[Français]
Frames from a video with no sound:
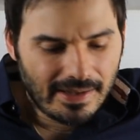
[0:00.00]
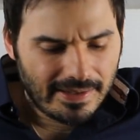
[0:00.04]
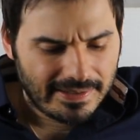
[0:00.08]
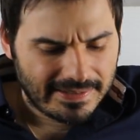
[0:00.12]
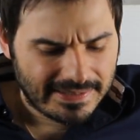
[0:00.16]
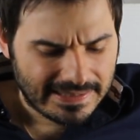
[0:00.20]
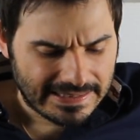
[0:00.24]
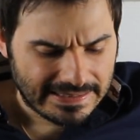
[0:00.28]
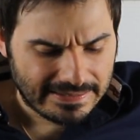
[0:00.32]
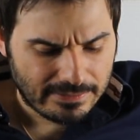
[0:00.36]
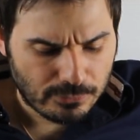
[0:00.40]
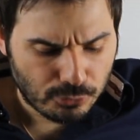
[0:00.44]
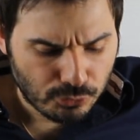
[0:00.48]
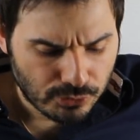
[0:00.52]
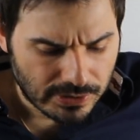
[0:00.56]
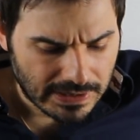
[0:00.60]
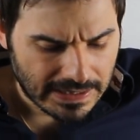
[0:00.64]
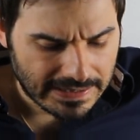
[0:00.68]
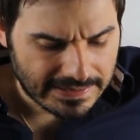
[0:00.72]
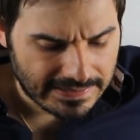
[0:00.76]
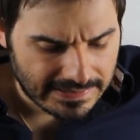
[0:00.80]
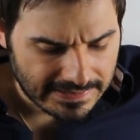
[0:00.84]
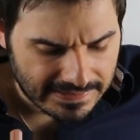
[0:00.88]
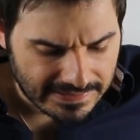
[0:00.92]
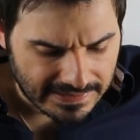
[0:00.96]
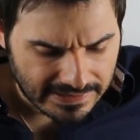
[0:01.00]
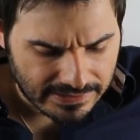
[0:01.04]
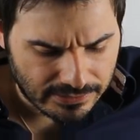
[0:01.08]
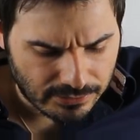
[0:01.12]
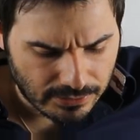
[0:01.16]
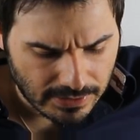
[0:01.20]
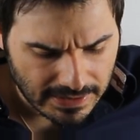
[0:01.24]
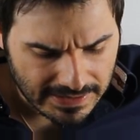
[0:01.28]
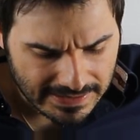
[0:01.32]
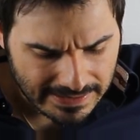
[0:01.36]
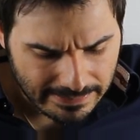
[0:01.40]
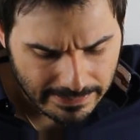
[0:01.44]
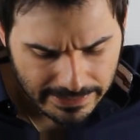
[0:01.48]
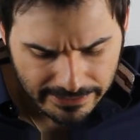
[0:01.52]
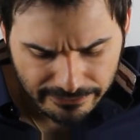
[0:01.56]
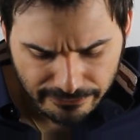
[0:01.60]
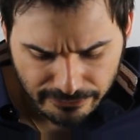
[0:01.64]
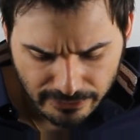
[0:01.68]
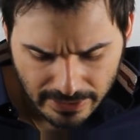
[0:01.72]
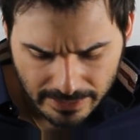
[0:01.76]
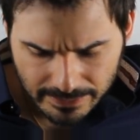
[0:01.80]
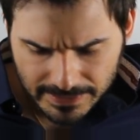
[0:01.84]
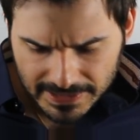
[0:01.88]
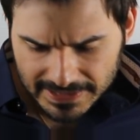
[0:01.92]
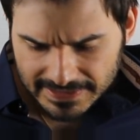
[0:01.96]
C'est tout ça, c'est sexualiser. Mais il
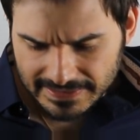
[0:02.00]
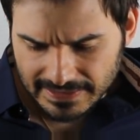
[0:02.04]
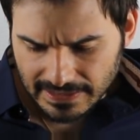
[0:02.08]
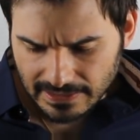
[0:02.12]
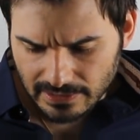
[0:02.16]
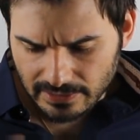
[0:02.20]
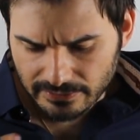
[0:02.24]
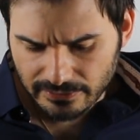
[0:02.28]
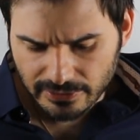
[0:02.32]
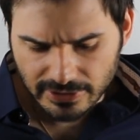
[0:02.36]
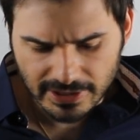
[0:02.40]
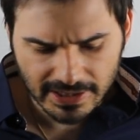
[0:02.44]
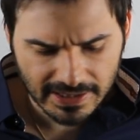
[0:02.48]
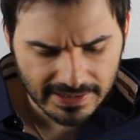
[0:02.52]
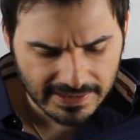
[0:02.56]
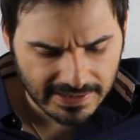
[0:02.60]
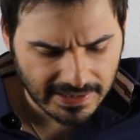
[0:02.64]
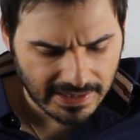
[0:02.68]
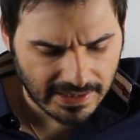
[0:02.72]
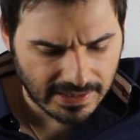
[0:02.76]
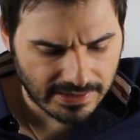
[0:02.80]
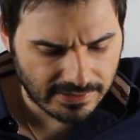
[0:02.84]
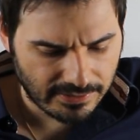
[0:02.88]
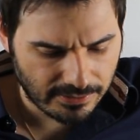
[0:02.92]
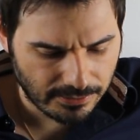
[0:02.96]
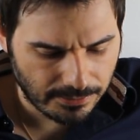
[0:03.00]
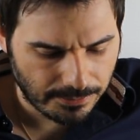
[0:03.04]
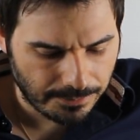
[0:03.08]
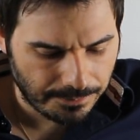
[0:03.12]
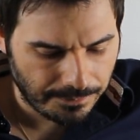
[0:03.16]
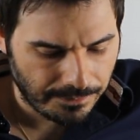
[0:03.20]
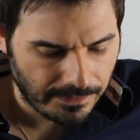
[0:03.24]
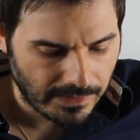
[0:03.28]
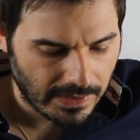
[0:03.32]
faut amener ça dans votre interaction.